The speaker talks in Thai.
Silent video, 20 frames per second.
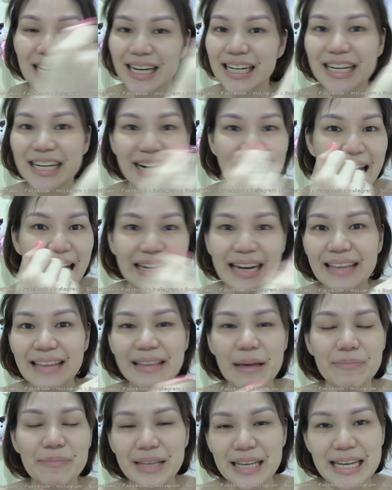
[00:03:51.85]
คืองัดได้
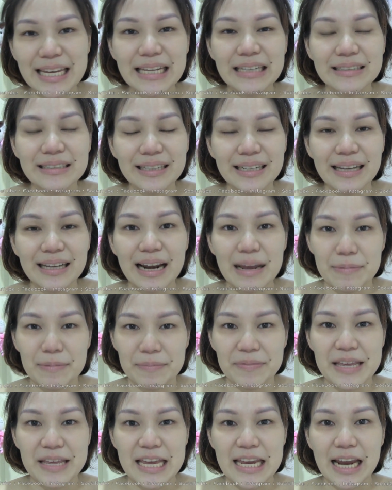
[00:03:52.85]
เต็มที่เลยอะไรแบ
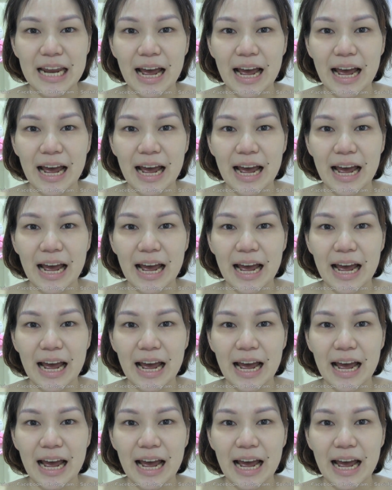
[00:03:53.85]
บนี้